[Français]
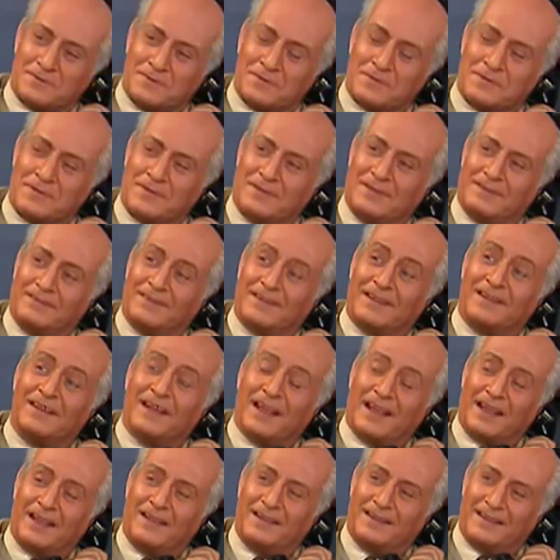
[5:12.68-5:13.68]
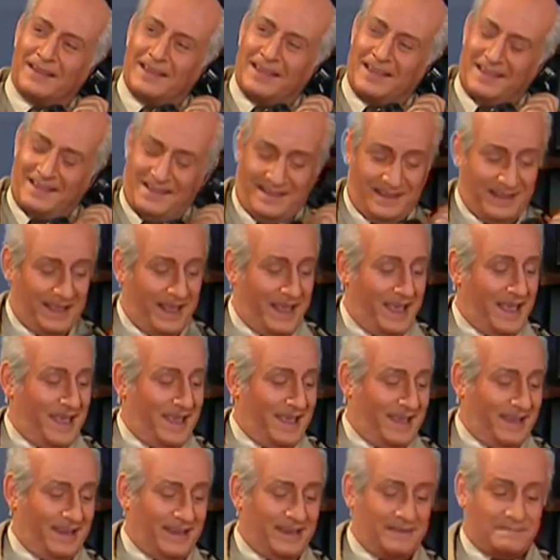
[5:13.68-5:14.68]
heureux de.
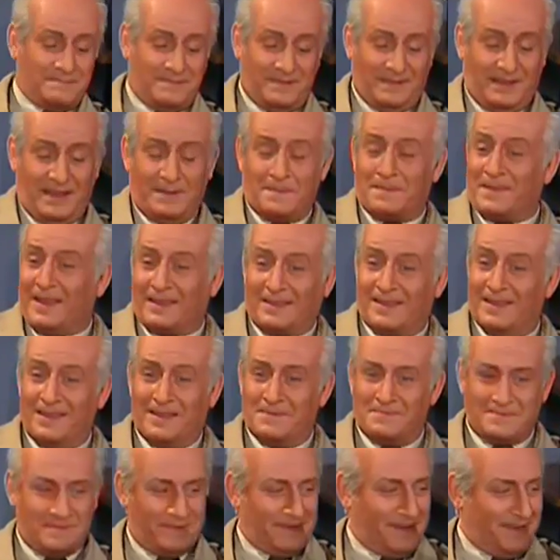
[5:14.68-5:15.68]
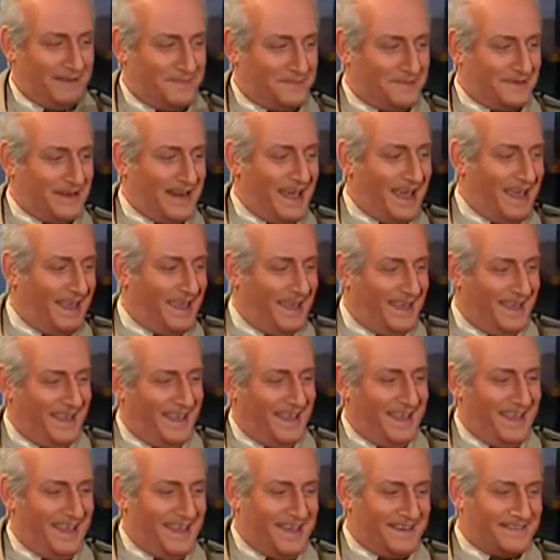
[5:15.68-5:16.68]
Il est parti, et puis voilà.
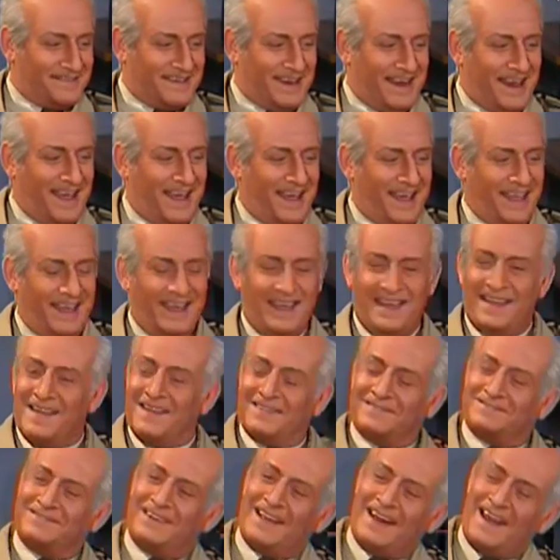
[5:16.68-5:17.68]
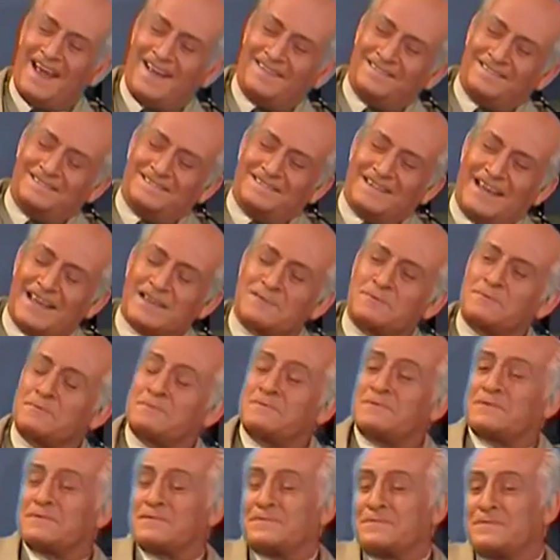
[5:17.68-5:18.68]
Voilà. voilà. Est-ce
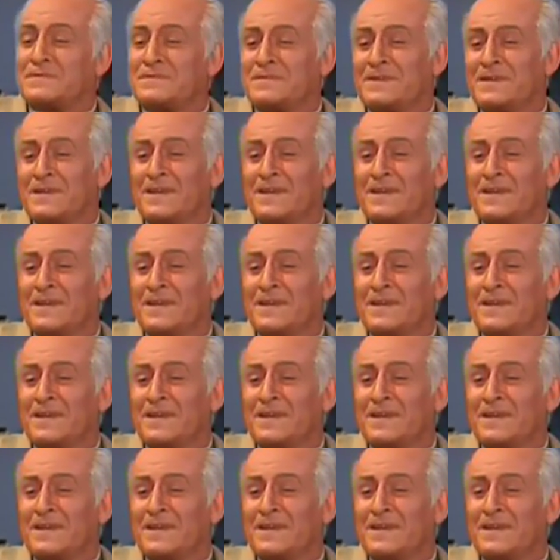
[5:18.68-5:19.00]
que, je, peux